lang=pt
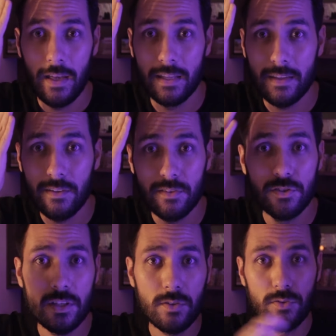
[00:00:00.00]
Ela está
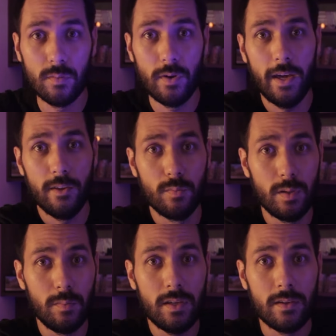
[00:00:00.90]
incidindo sobre, eh, é,
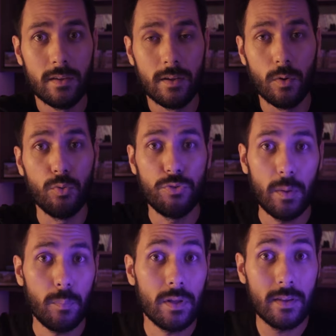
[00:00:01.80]
sobre mim o
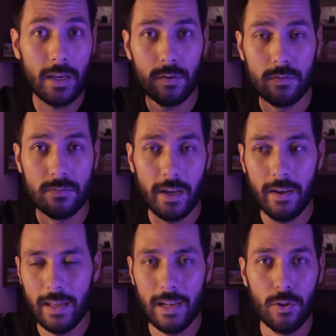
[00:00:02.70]
tempo inteiro,
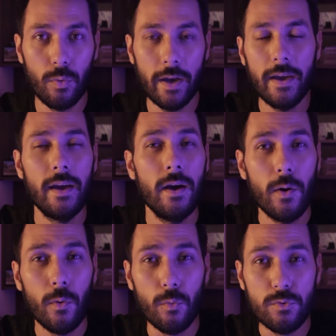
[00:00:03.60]
né? Ela não é
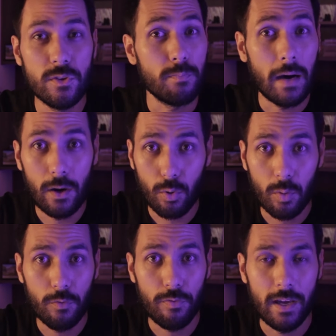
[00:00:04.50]
um disparo
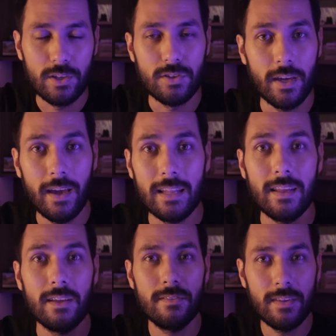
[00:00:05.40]
como um flash, né? Ela
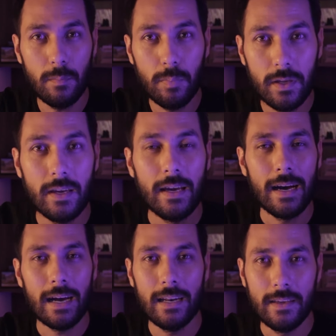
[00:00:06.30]
está sempre
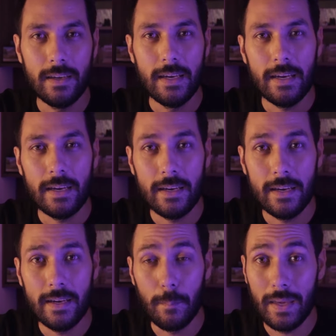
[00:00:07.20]
ali
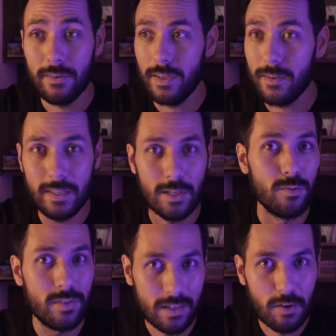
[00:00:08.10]
é, me
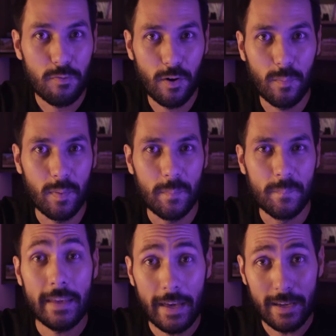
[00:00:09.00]
acertando de certa forma.
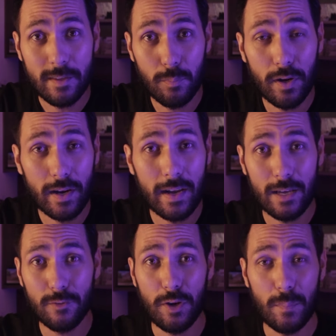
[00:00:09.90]
E essa, por
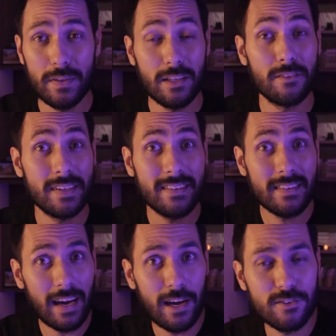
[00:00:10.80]
acaso, é uma das
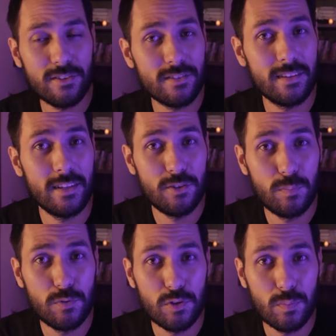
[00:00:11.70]
vantagens desse
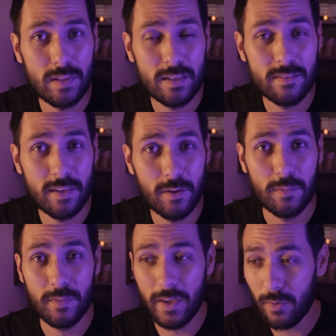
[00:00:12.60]
tipo de
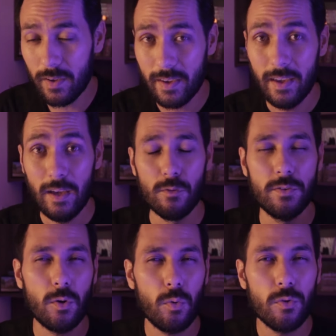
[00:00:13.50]
iluminação, que é o que
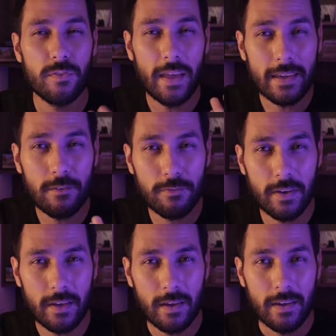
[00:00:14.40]
você consegue
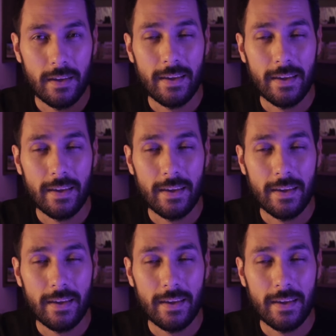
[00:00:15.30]
ver